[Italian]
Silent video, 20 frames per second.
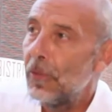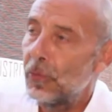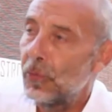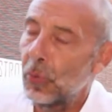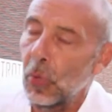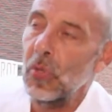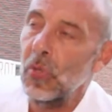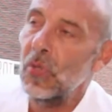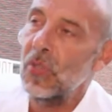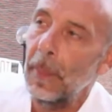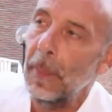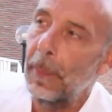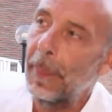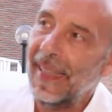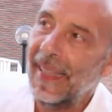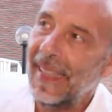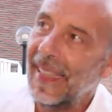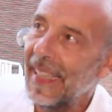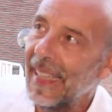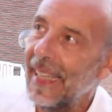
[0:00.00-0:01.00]
forse
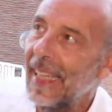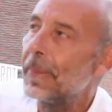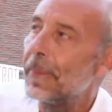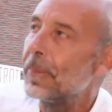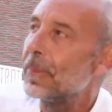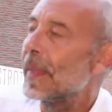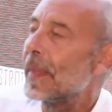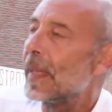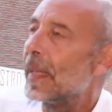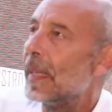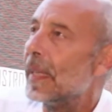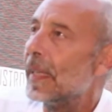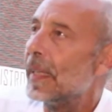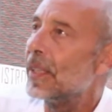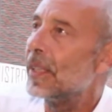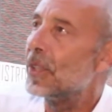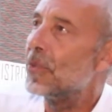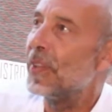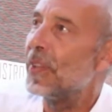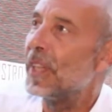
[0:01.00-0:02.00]
perché
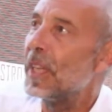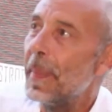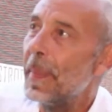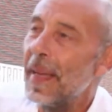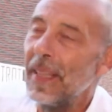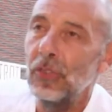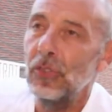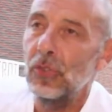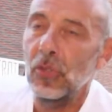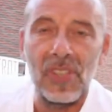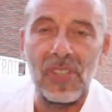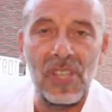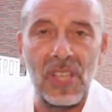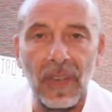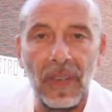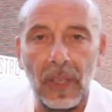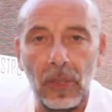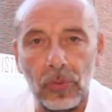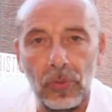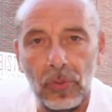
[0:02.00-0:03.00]
il riferimento che si
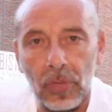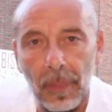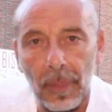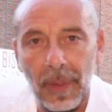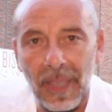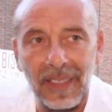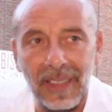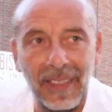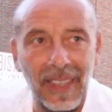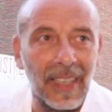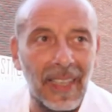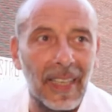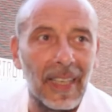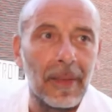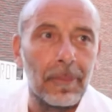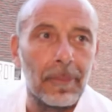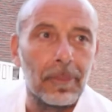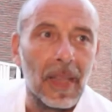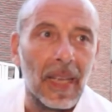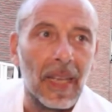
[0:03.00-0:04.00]
fa continuamente
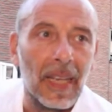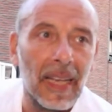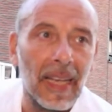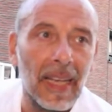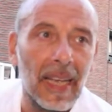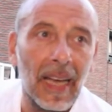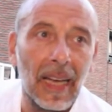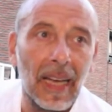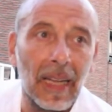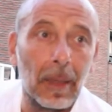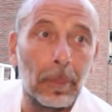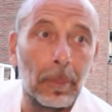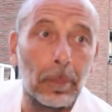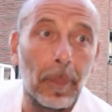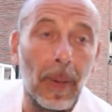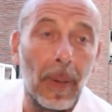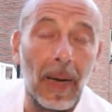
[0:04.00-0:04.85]
è al,